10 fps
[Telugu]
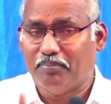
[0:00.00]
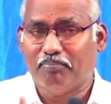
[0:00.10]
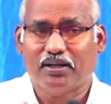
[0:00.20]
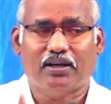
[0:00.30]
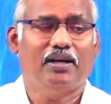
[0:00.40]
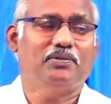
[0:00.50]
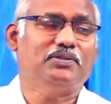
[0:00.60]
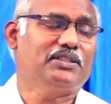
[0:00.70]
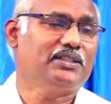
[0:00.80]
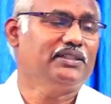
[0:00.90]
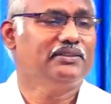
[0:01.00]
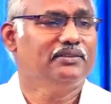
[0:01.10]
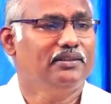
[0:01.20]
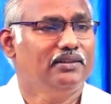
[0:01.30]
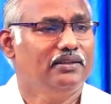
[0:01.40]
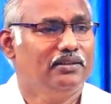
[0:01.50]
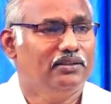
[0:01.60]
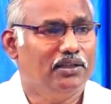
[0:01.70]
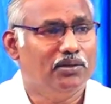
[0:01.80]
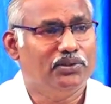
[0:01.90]
నమ్మకంగా ఉంటే
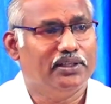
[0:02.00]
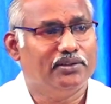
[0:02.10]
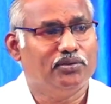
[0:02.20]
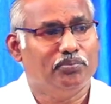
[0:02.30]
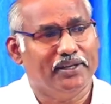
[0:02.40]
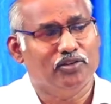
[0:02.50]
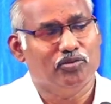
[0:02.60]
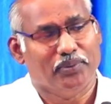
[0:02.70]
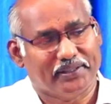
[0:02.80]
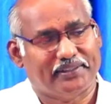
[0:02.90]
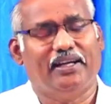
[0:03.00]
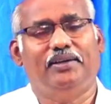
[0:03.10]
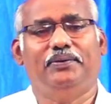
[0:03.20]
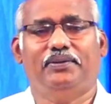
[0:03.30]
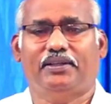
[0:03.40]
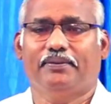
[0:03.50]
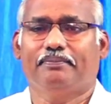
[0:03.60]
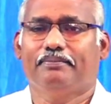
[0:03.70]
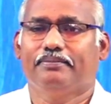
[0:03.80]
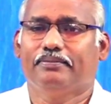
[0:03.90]
దేవుని ఎందు భయం భక్తి కలిగి ఉంటే
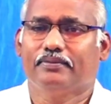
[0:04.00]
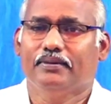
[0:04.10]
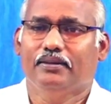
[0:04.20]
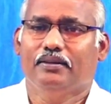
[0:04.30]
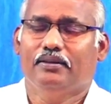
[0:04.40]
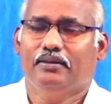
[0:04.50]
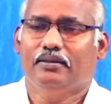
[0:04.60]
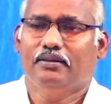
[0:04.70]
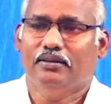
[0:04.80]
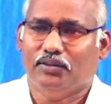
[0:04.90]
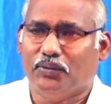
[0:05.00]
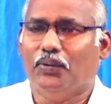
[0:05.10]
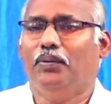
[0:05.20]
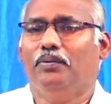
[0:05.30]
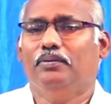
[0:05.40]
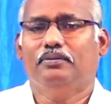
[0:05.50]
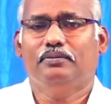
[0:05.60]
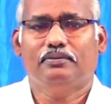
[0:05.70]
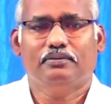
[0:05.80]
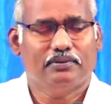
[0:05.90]
ఇదిగో
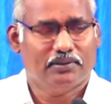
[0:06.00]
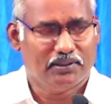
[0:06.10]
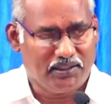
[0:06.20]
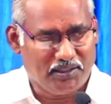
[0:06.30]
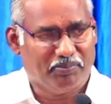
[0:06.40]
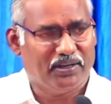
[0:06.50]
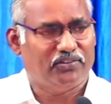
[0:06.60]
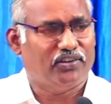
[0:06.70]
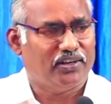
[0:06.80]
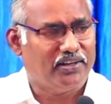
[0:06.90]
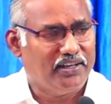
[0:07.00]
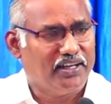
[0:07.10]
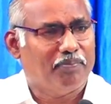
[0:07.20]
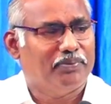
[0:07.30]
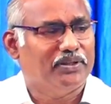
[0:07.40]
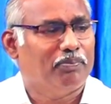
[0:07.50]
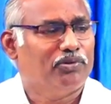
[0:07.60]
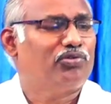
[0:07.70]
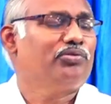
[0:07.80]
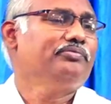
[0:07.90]
ఈ పరిచర్య నీకు
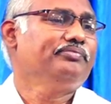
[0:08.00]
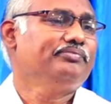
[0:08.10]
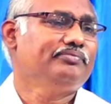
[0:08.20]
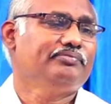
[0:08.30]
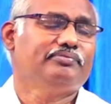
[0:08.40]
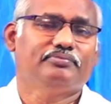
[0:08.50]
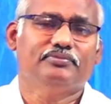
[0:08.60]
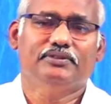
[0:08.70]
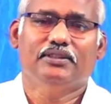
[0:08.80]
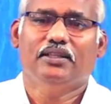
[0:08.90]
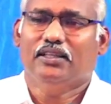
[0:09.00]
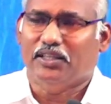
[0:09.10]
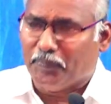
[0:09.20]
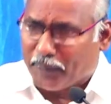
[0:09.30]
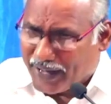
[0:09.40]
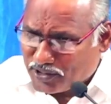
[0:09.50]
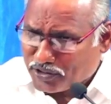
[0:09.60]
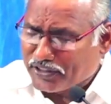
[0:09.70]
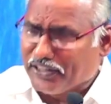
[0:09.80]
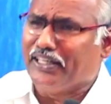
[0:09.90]
అప్పచెప్పచ్చు ఈ
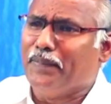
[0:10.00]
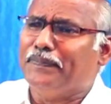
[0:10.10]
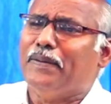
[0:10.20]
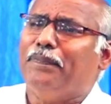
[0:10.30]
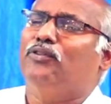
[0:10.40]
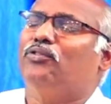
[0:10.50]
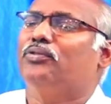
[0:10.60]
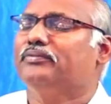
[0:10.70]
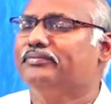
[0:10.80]
బాధ్యత నీకు అప్పచెప్పచ్చు